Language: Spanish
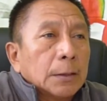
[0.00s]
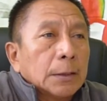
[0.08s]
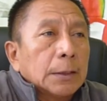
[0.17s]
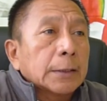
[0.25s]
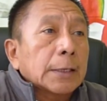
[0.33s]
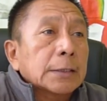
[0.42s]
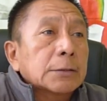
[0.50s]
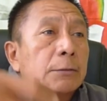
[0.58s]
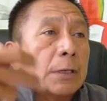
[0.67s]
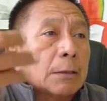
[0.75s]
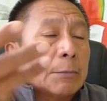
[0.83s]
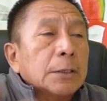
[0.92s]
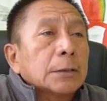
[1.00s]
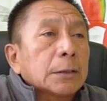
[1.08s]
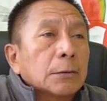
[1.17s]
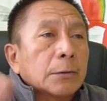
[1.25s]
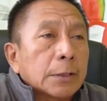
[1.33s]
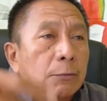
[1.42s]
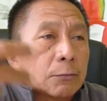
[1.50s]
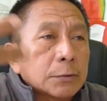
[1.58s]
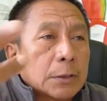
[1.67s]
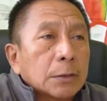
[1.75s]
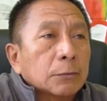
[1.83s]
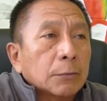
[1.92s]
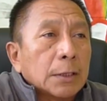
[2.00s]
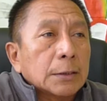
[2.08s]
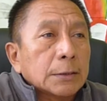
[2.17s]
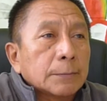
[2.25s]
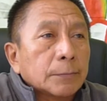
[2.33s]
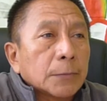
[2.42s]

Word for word: irracionalmente los recursos naturales,